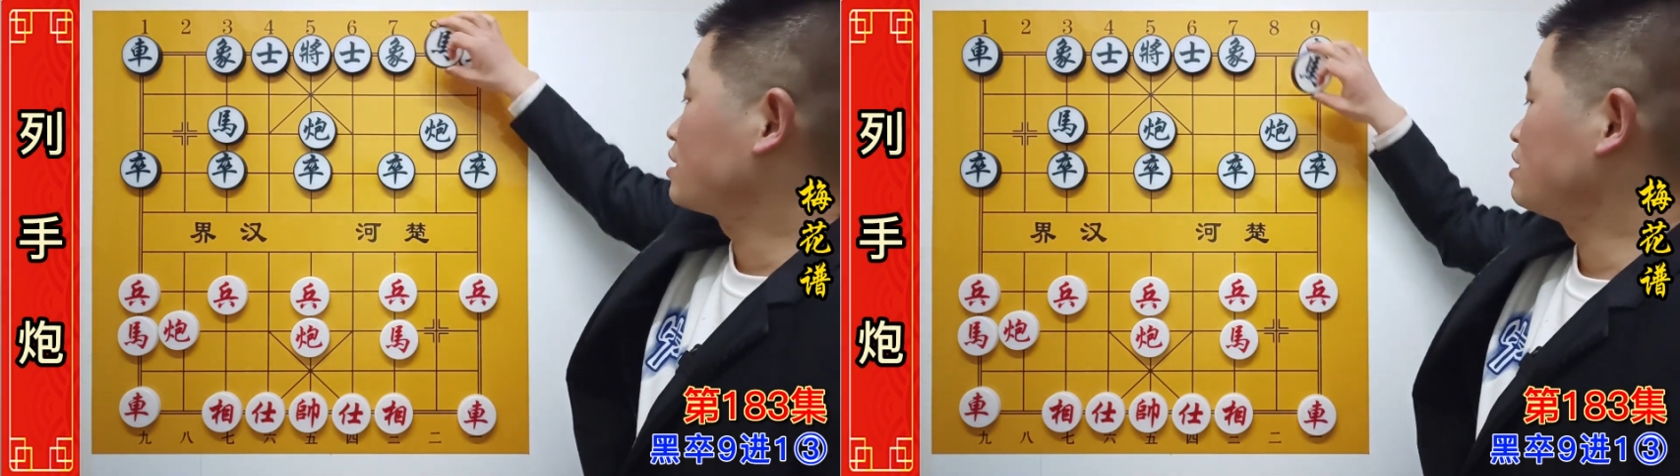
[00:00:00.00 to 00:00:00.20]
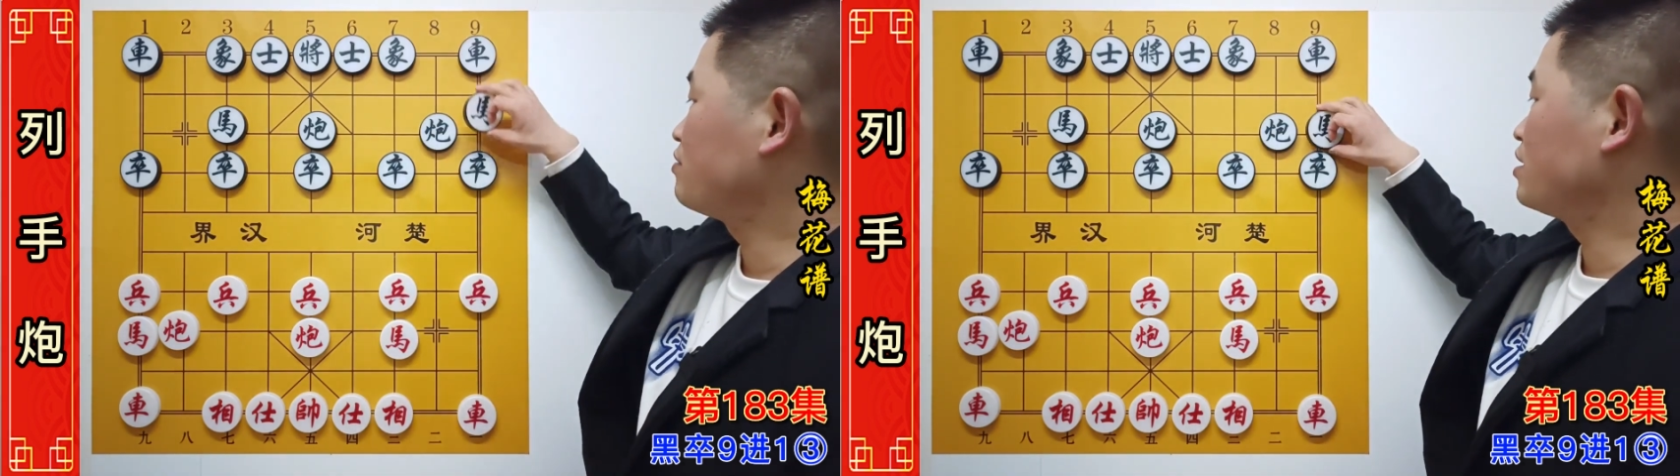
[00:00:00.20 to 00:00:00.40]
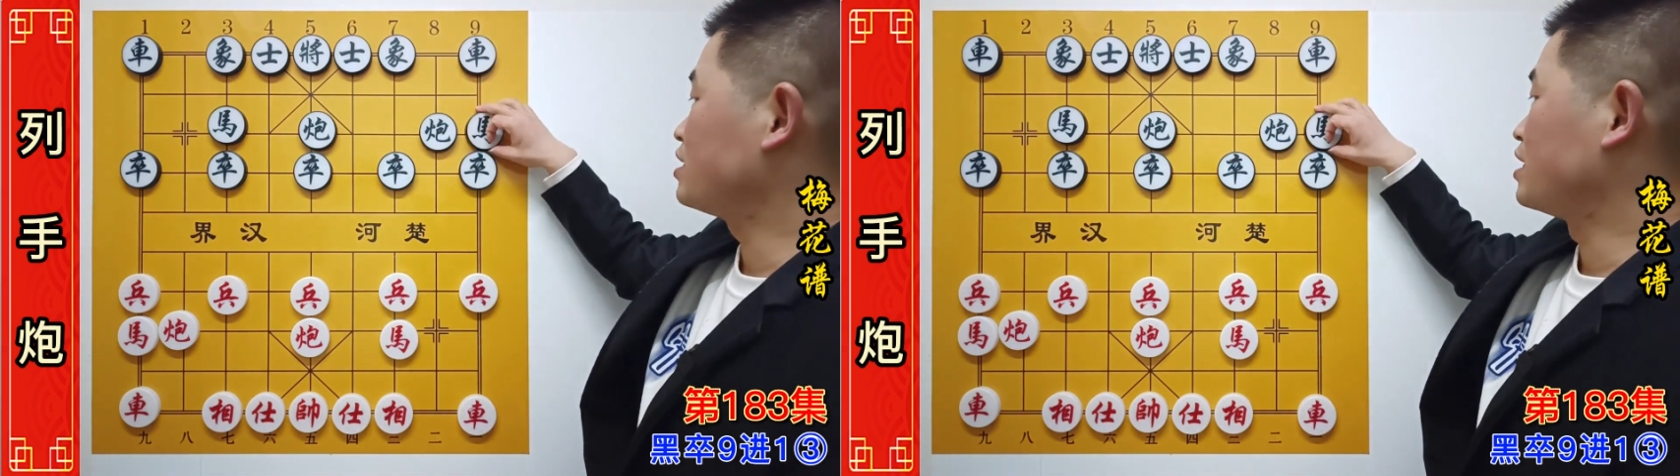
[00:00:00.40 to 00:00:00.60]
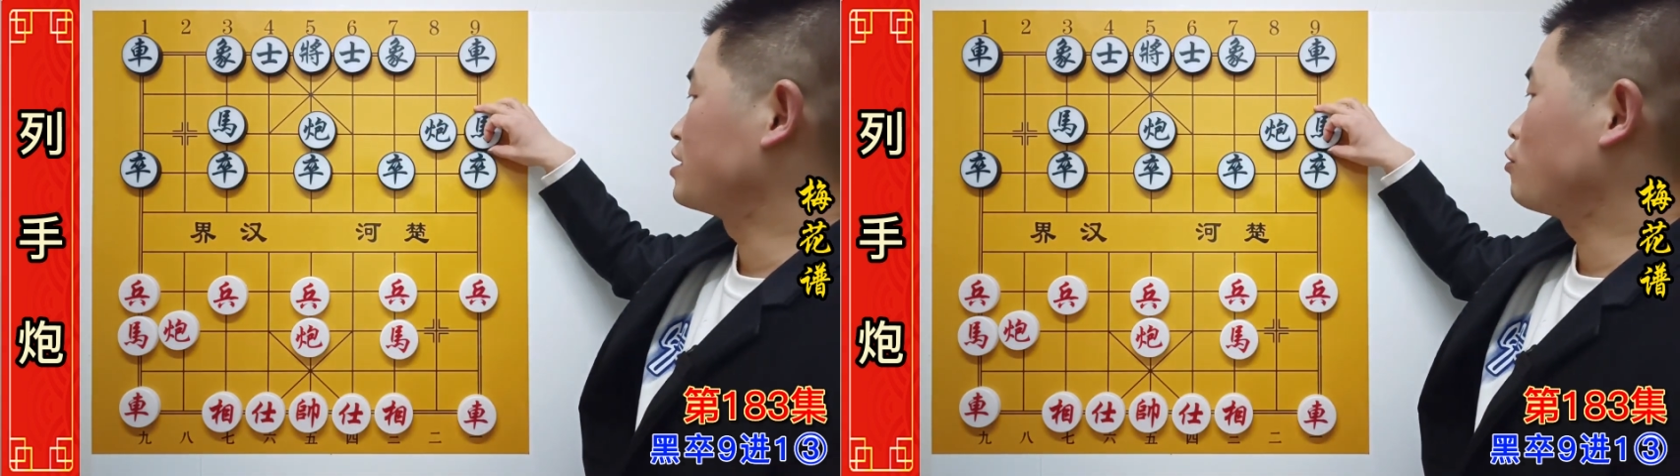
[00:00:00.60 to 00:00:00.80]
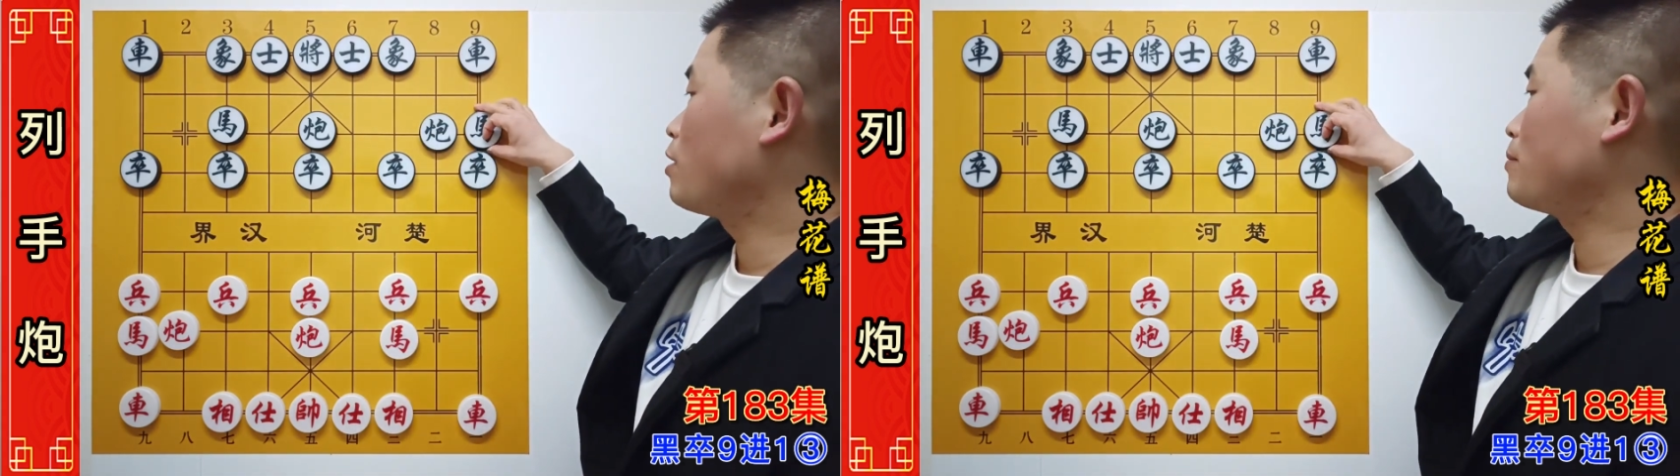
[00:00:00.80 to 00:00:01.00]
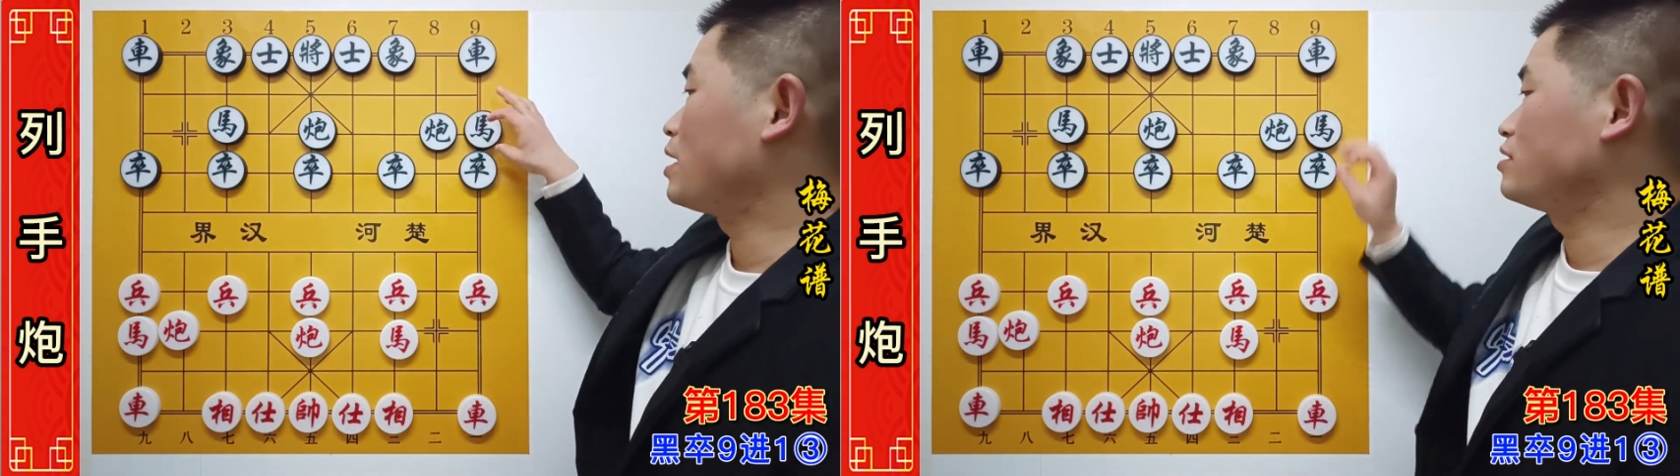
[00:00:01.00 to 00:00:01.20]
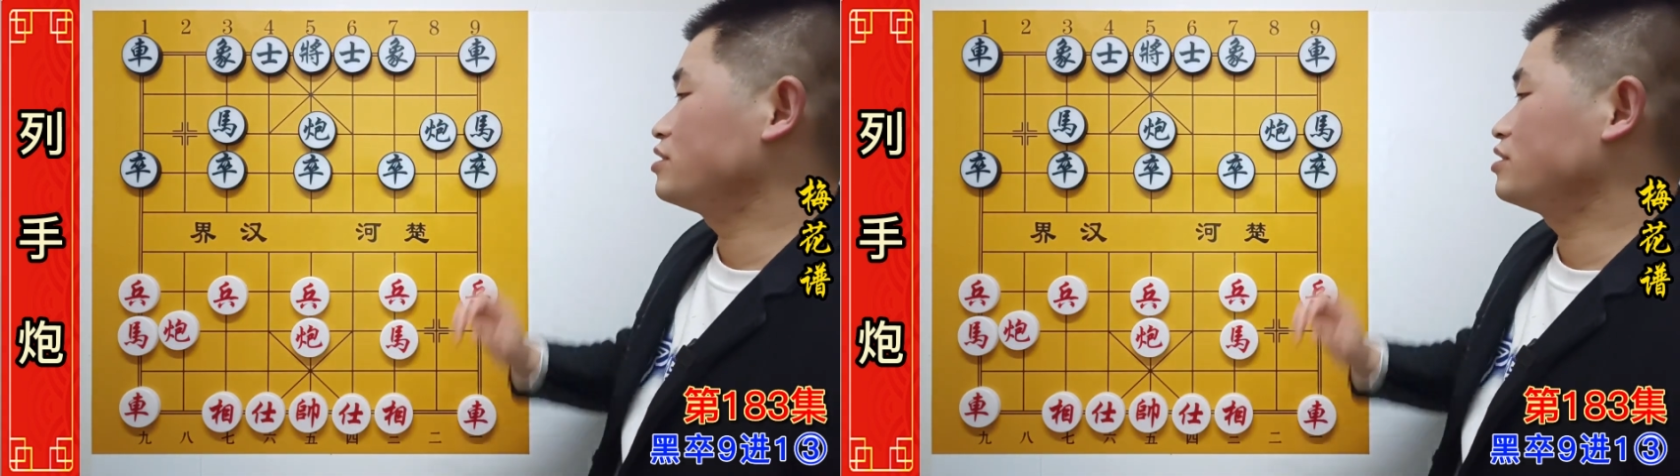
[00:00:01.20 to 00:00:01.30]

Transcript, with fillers: 黑方也跳外马，